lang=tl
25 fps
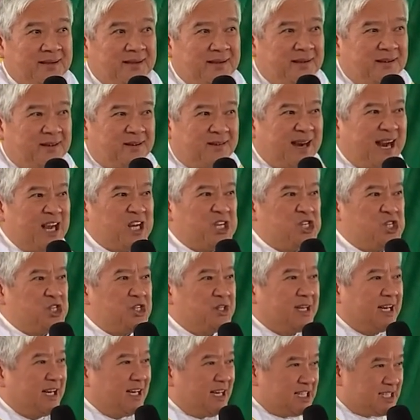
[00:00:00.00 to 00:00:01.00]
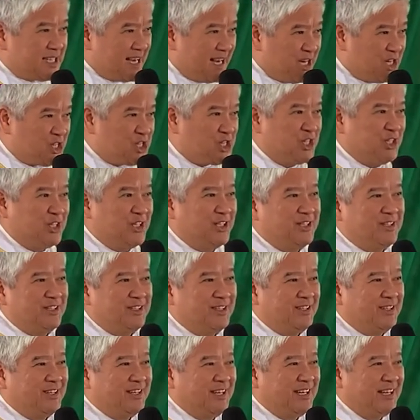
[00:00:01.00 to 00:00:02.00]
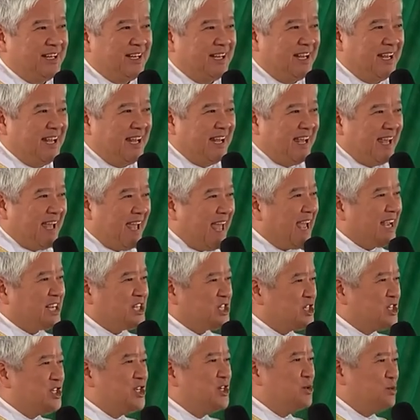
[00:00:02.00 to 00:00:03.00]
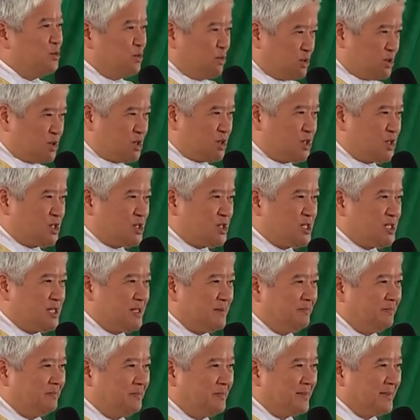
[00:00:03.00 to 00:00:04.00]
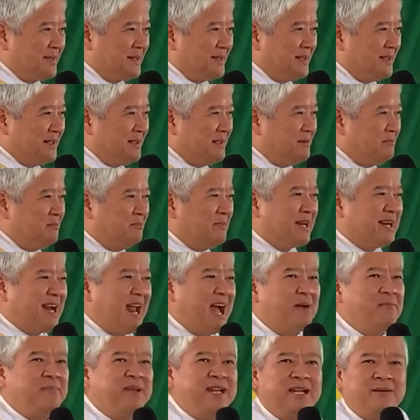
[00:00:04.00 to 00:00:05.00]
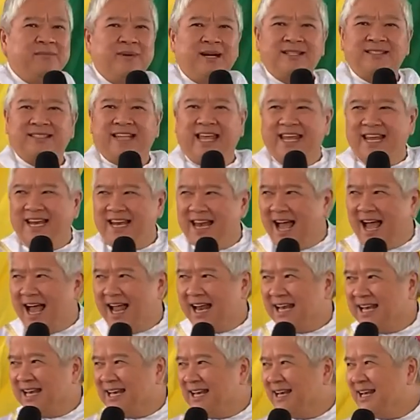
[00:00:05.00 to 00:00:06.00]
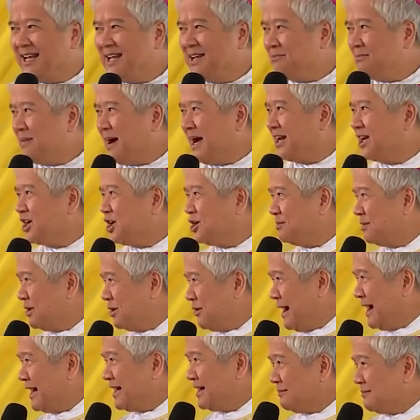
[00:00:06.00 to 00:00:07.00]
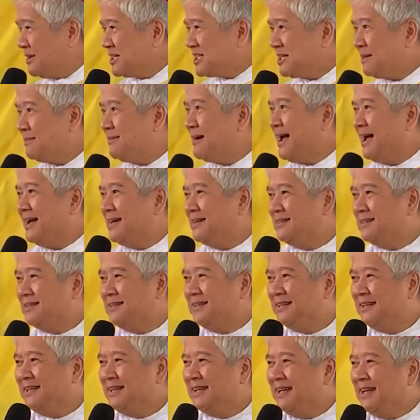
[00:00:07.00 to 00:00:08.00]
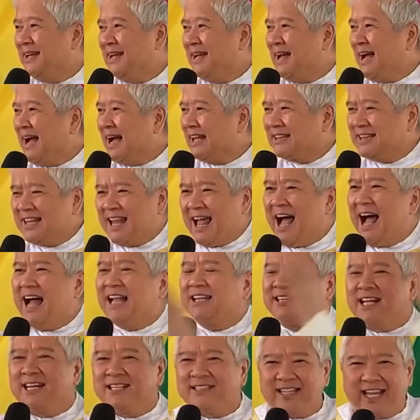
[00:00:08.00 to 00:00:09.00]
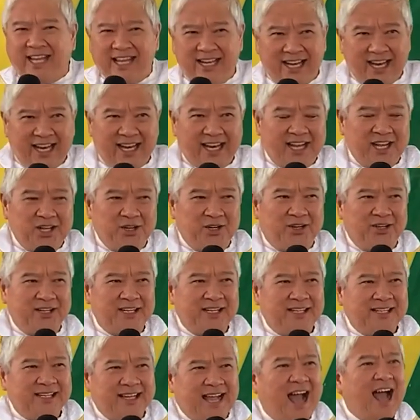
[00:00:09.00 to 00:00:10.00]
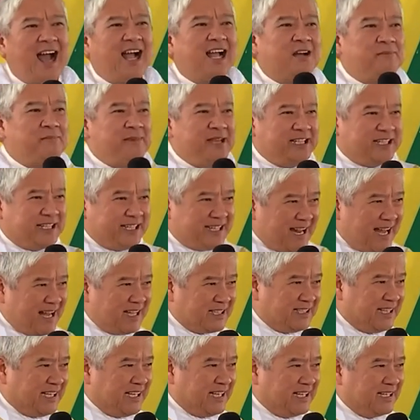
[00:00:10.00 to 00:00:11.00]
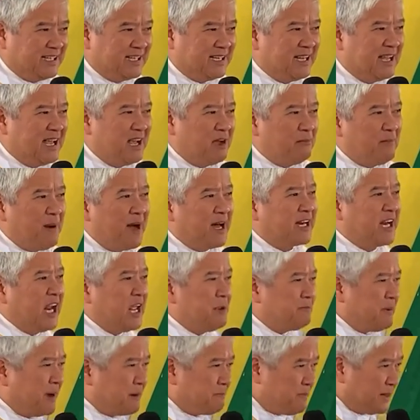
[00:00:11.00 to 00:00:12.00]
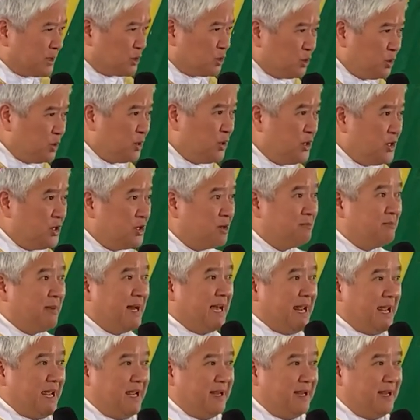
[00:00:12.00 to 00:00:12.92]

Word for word: rationalization, excuse. Marami namang dahilan para gumawa ng masama. At lahat ng dahilan na yon, gagamitin natin para ipagpatuloy yung mali.